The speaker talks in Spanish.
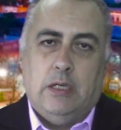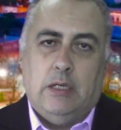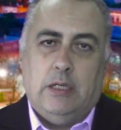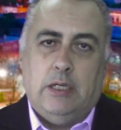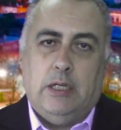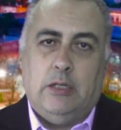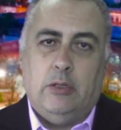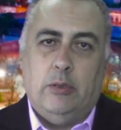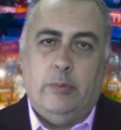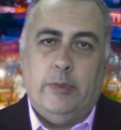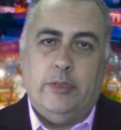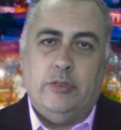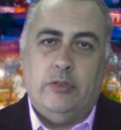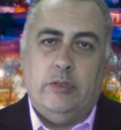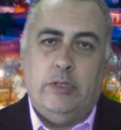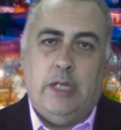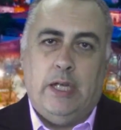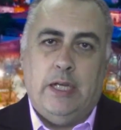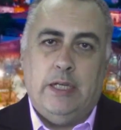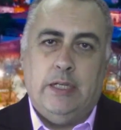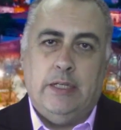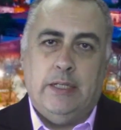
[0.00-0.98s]
El Club
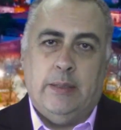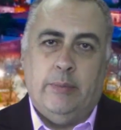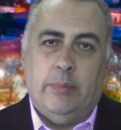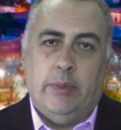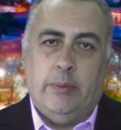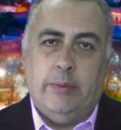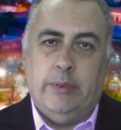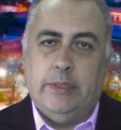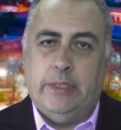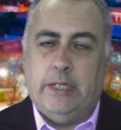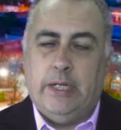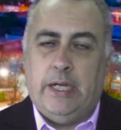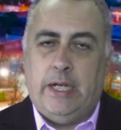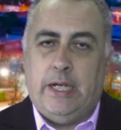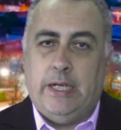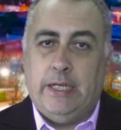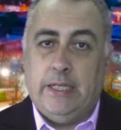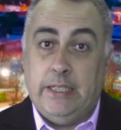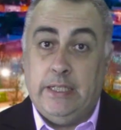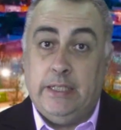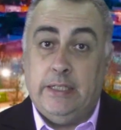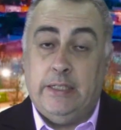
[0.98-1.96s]
Nacional
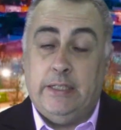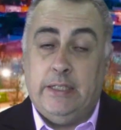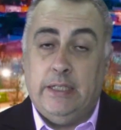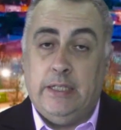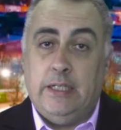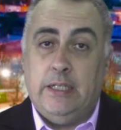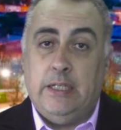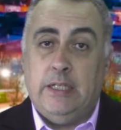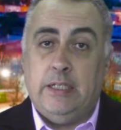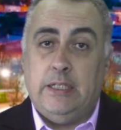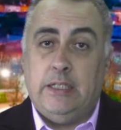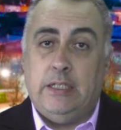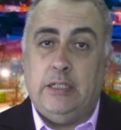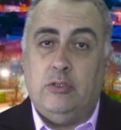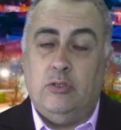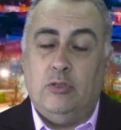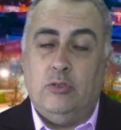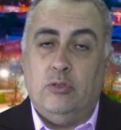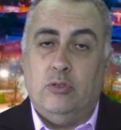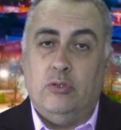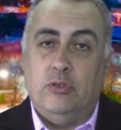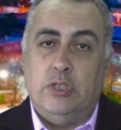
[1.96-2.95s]
implementará este y
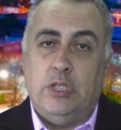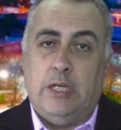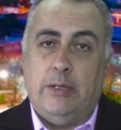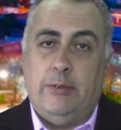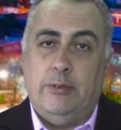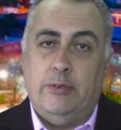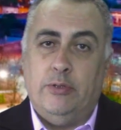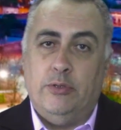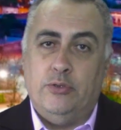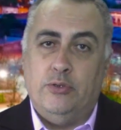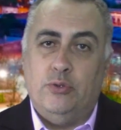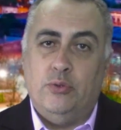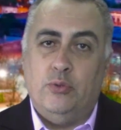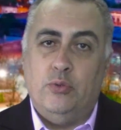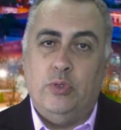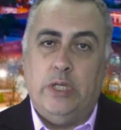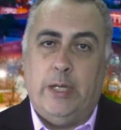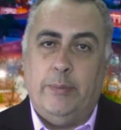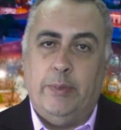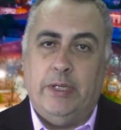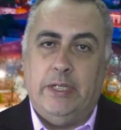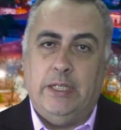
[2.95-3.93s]
todos los sábados
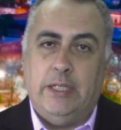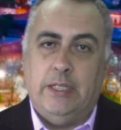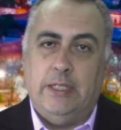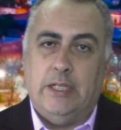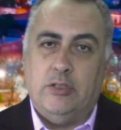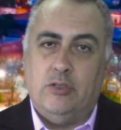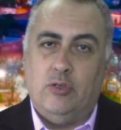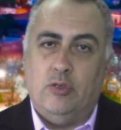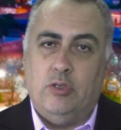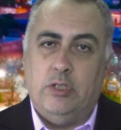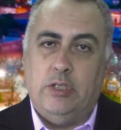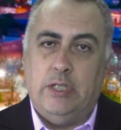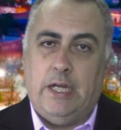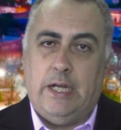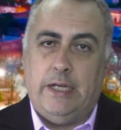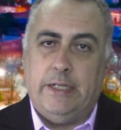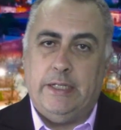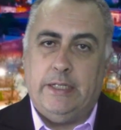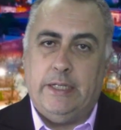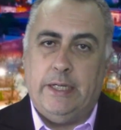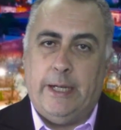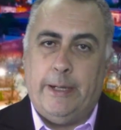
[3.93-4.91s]
una merienda
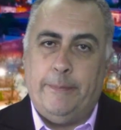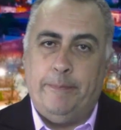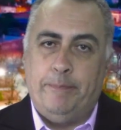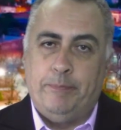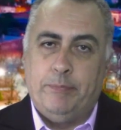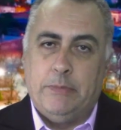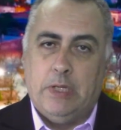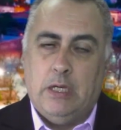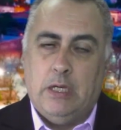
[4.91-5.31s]
solidaria.